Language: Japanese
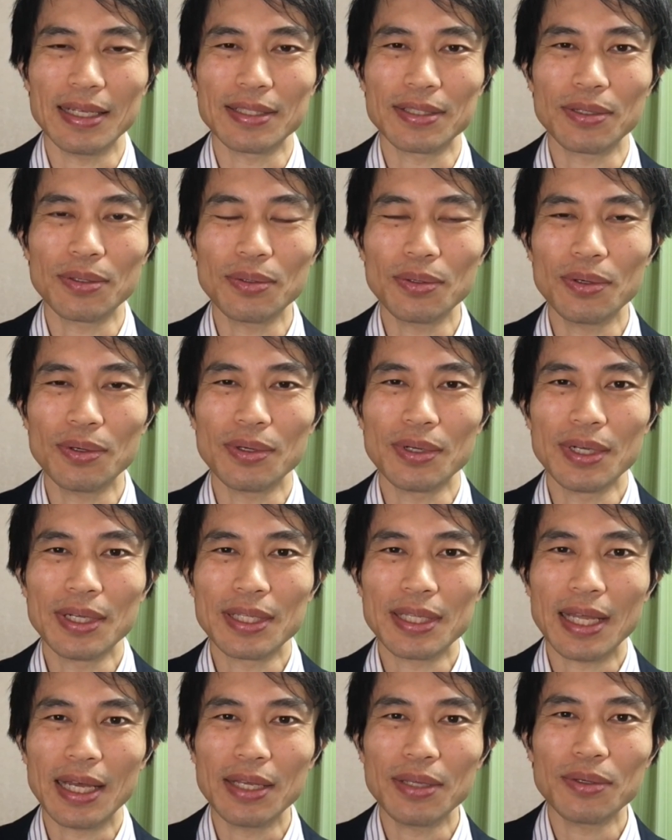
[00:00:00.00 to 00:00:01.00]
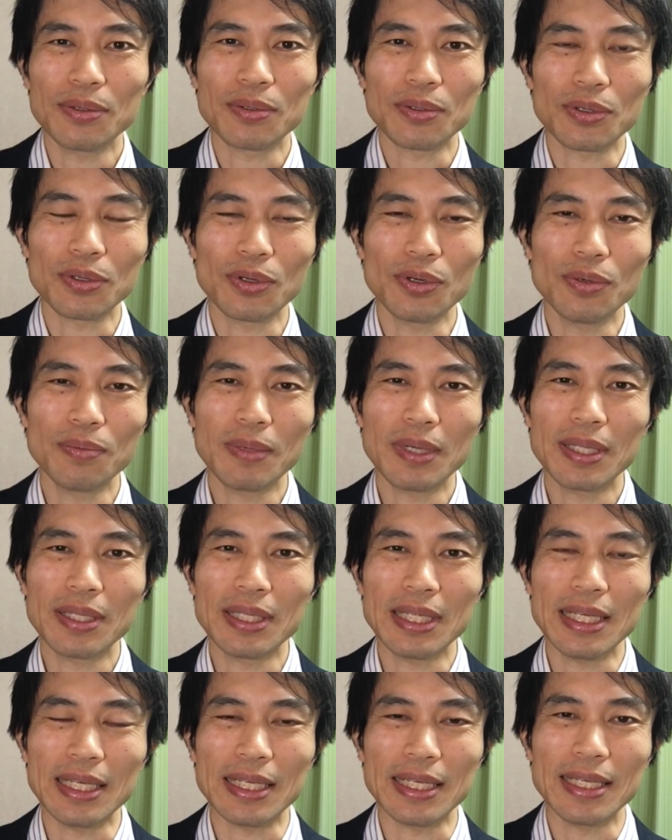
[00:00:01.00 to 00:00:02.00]
その太陽の表面
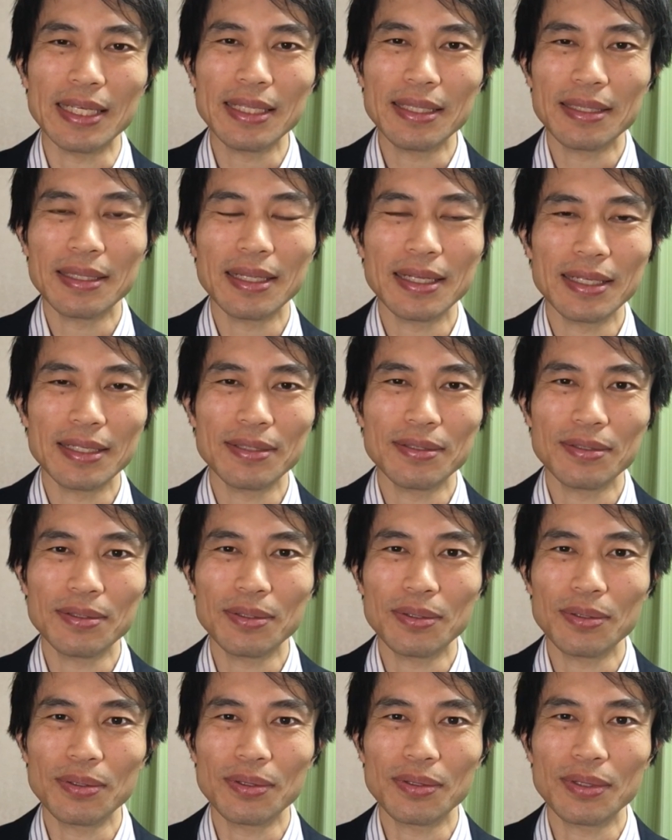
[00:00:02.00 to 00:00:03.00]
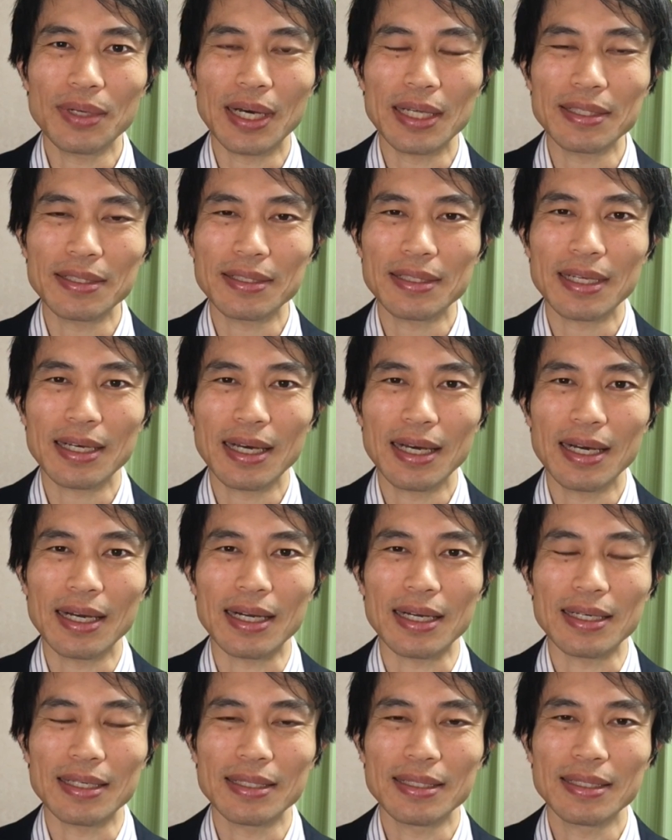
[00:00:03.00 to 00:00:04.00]
に匹敵するほどの暑さ
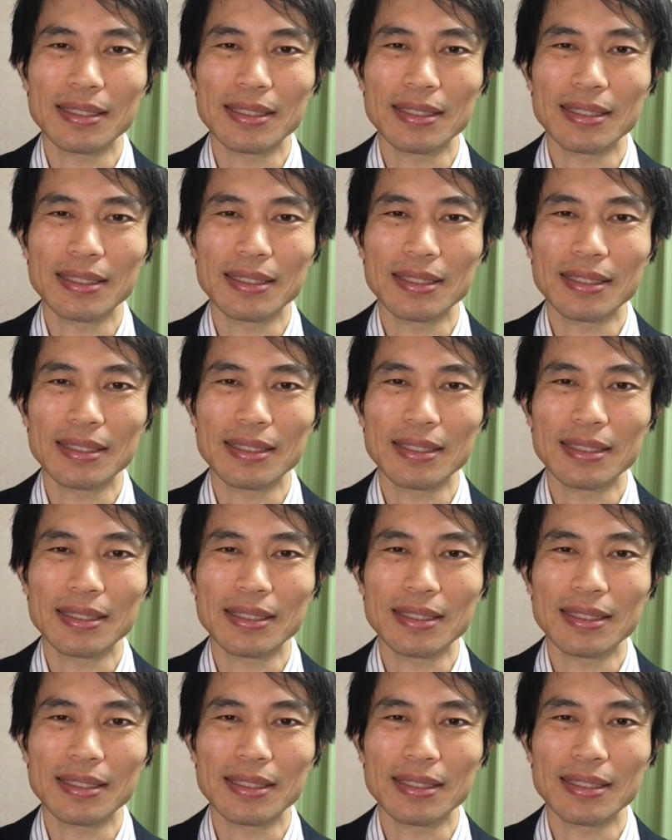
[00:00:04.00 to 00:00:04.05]
が